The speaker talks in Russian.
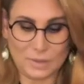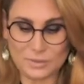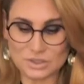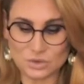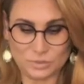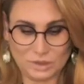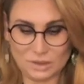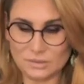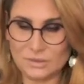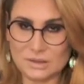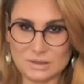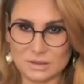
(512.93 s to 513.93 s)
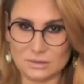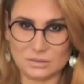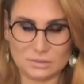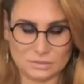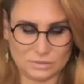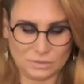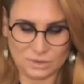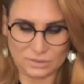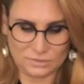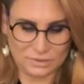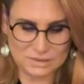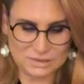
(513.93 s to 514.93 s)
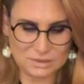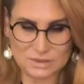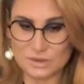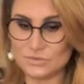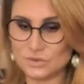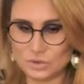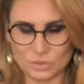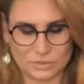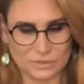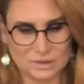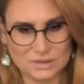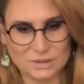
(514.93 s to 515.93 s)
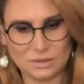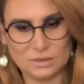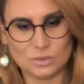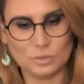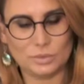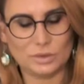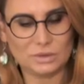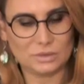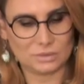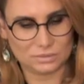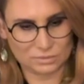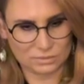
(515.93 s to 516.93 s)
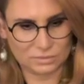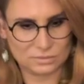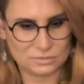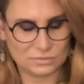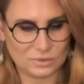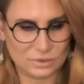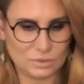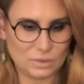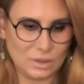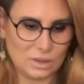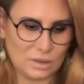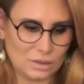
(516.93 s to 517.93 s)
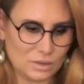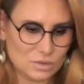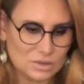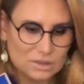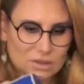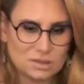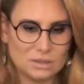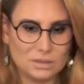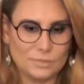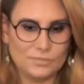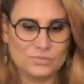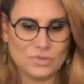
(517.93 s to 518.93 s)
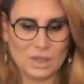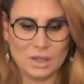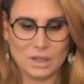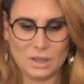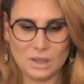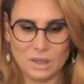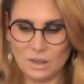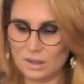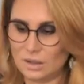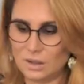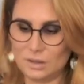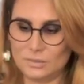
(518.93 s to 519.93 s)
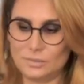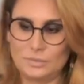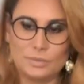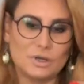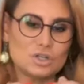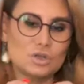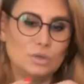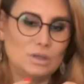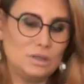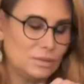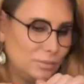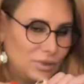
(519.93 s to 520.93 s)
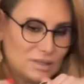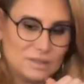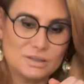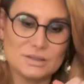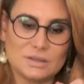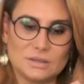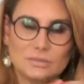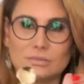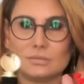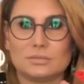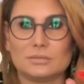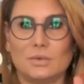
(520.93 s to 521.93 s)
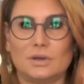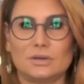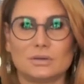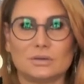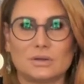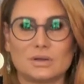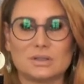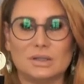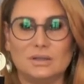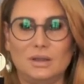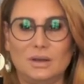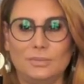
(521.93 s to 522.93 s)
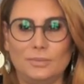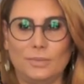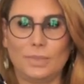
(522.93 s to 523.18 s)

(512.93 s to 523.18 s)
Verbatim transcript: Опять же, у меня новодел. У меня новодел, здесь все новодело, купленное в Литуаль, как я уже сказала. А, про что эта композиция? Красота.